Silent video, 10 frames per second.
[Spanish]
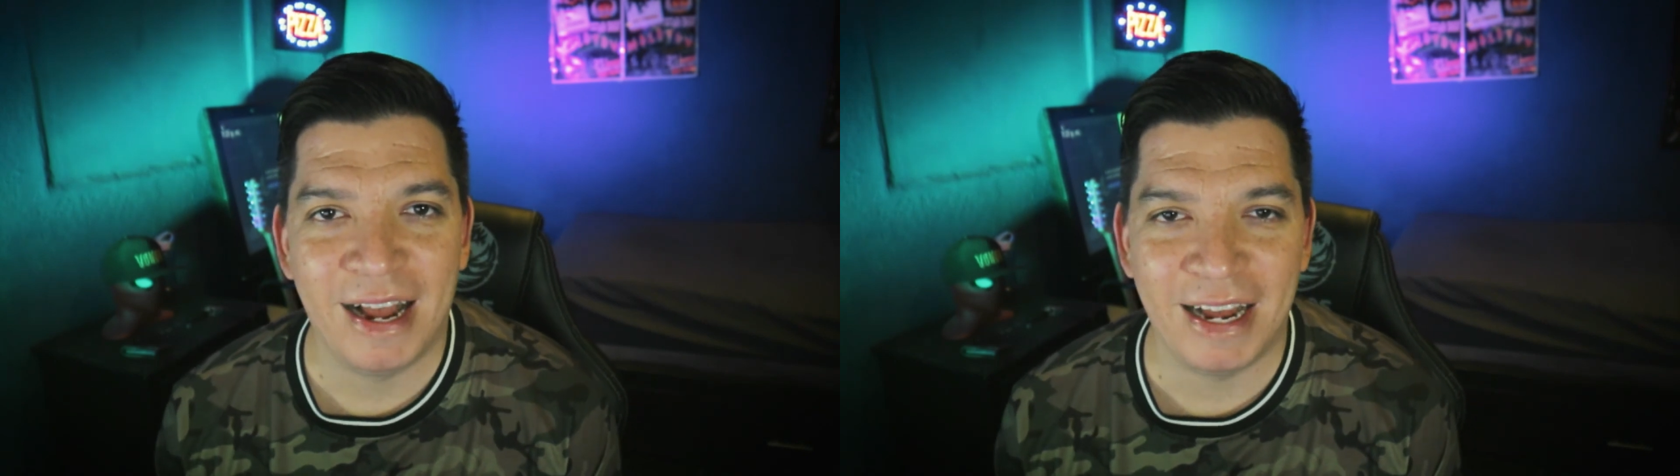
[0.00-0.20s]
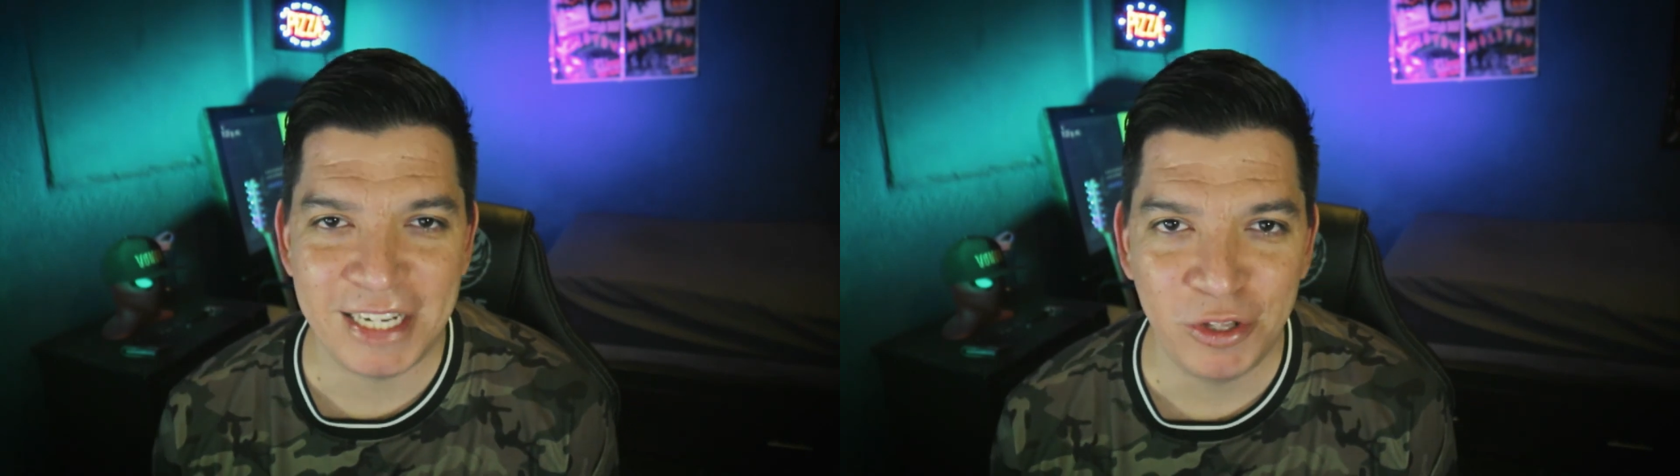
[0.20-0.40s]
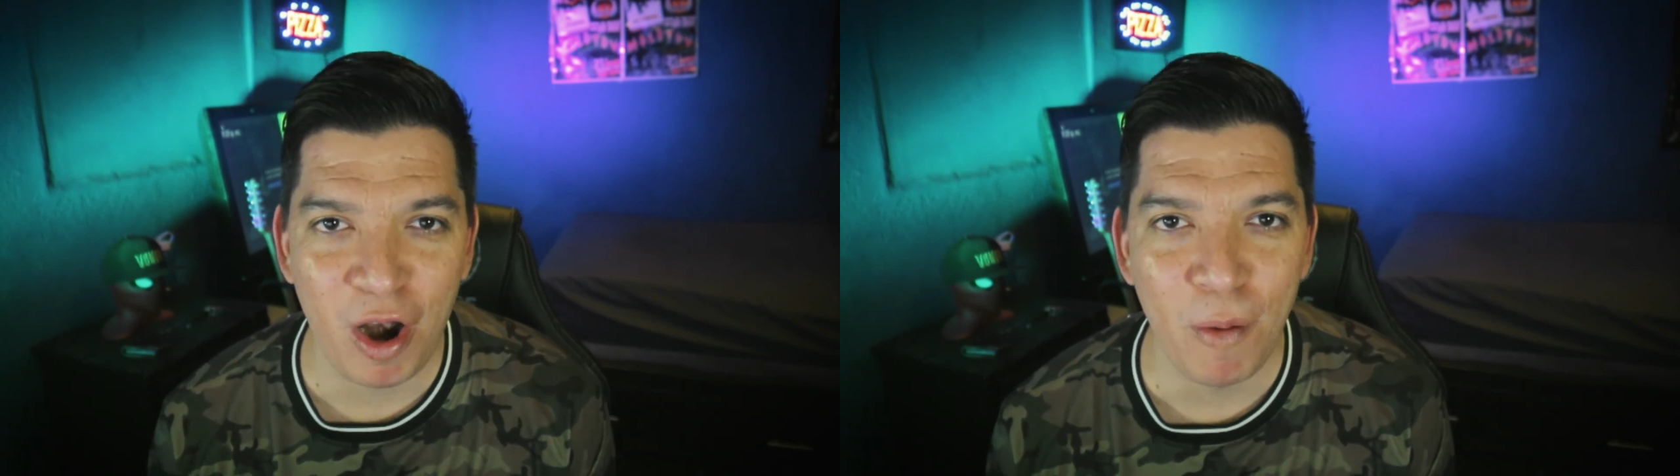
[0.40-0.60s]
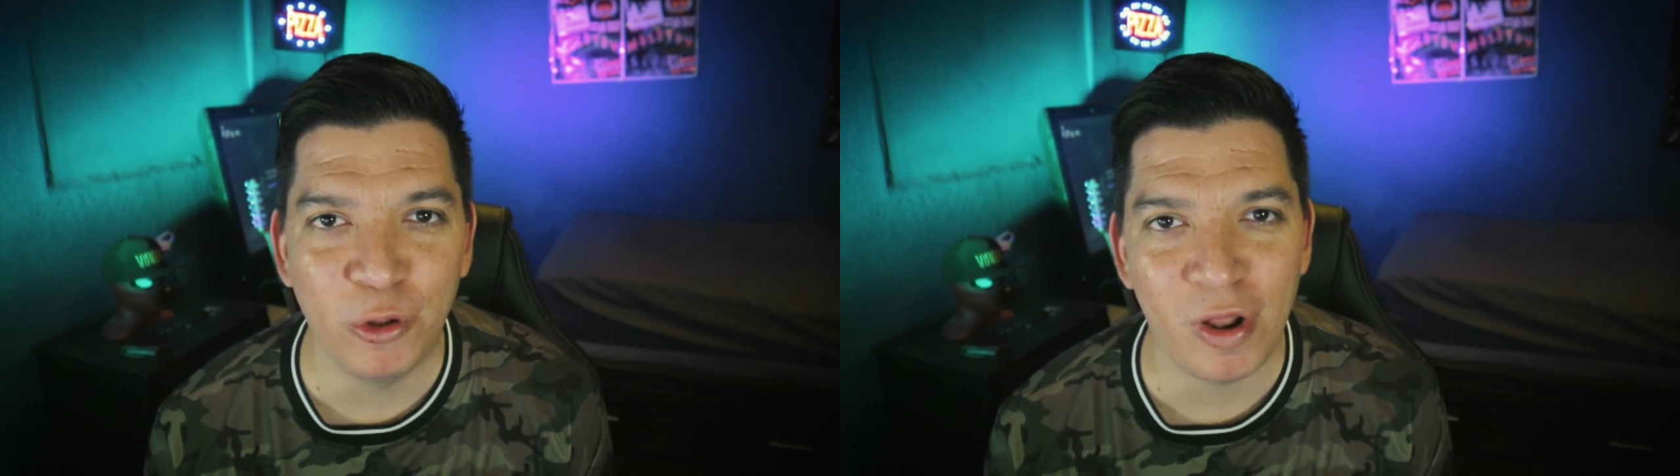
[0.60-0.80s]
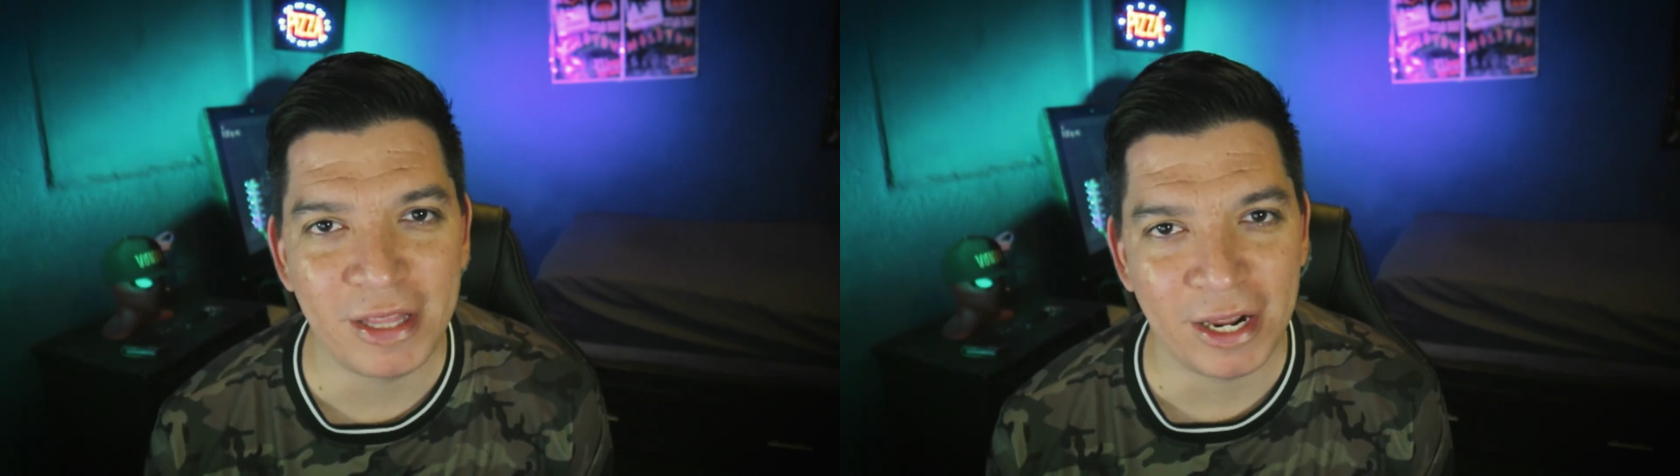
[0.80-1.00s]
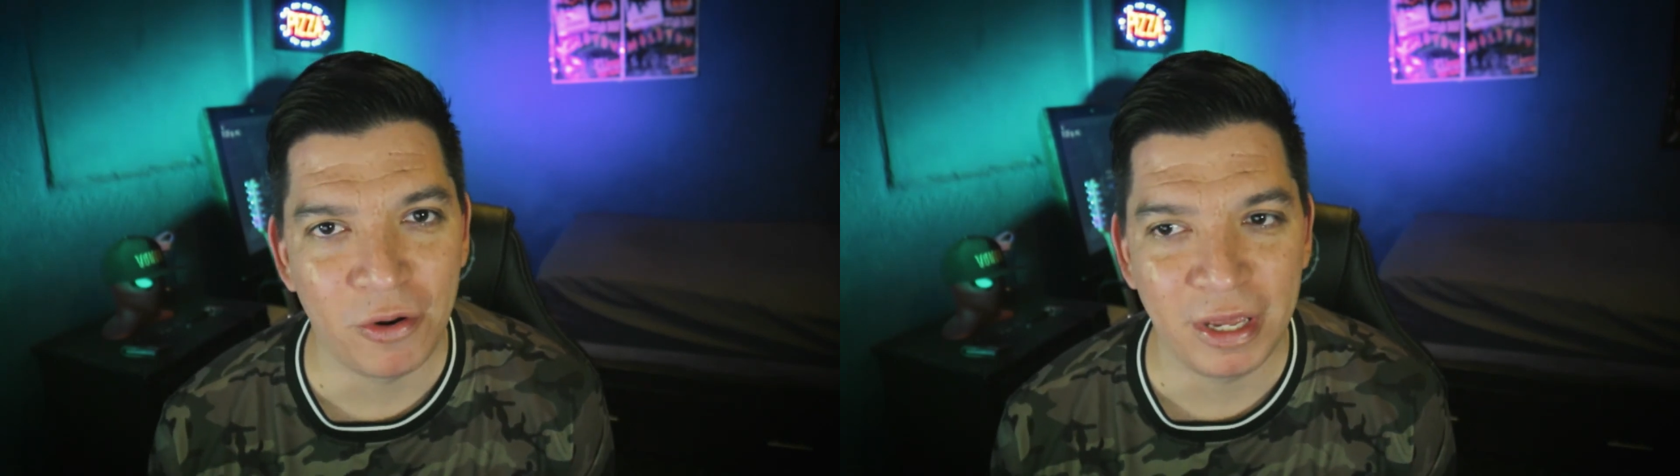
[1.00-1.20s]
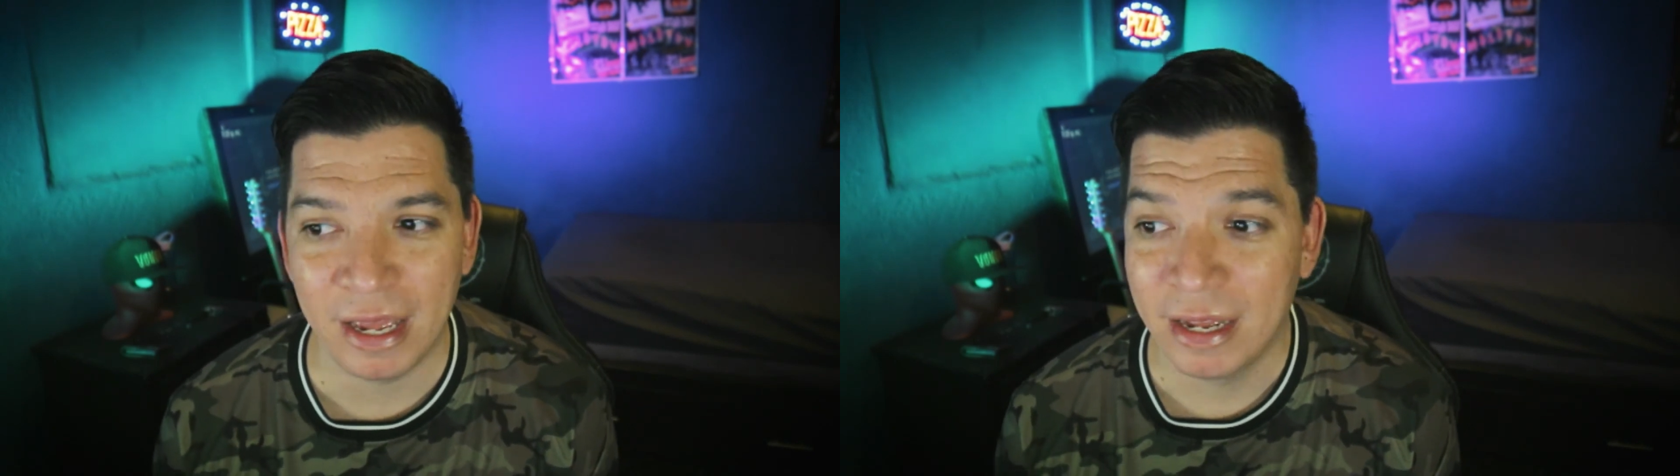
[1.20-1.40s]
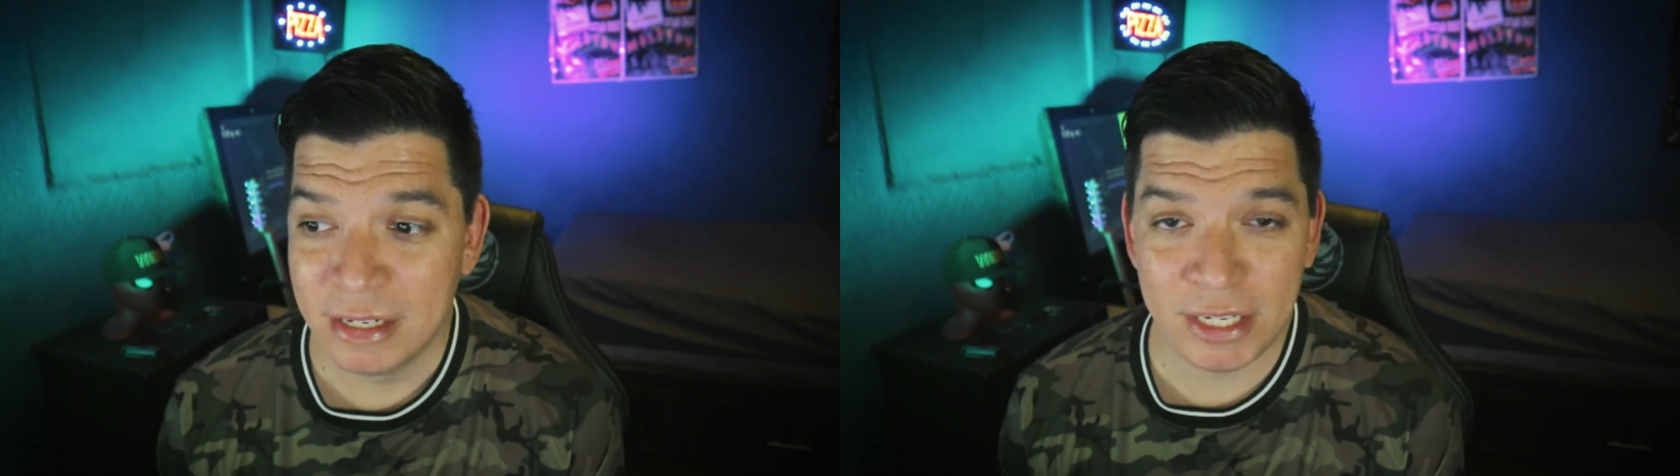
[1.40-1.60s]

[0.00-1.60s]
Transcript: haciendo en el mundo de la tecnología.